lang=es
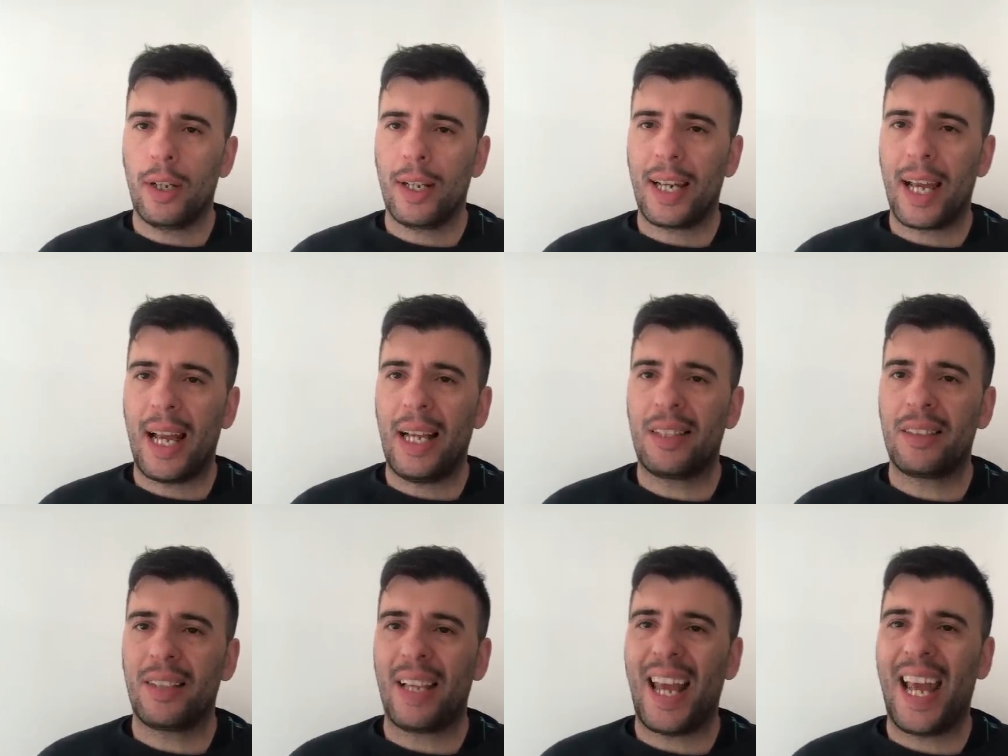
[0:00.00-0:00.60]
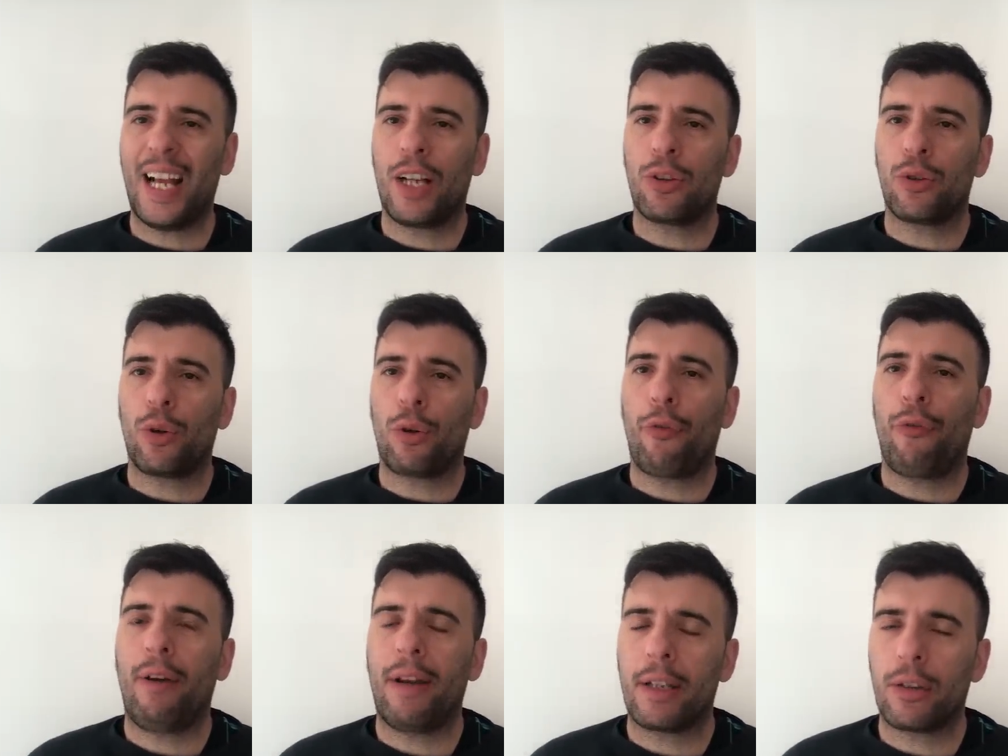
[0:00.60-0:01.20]
que es
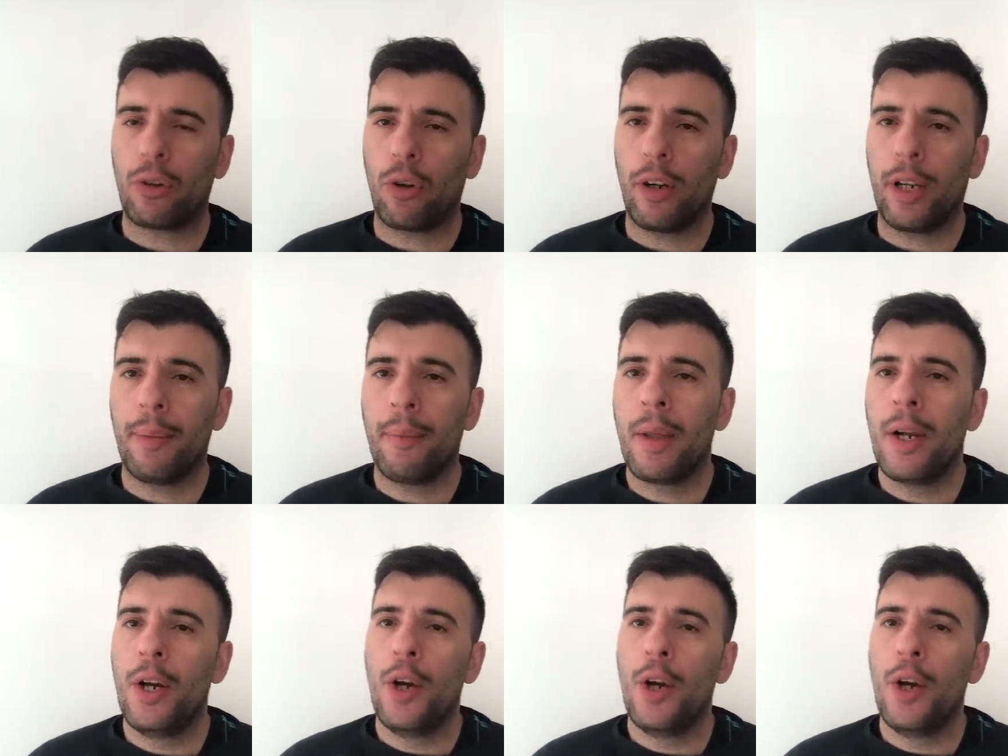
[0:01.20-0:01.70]
Héctor Fertoli,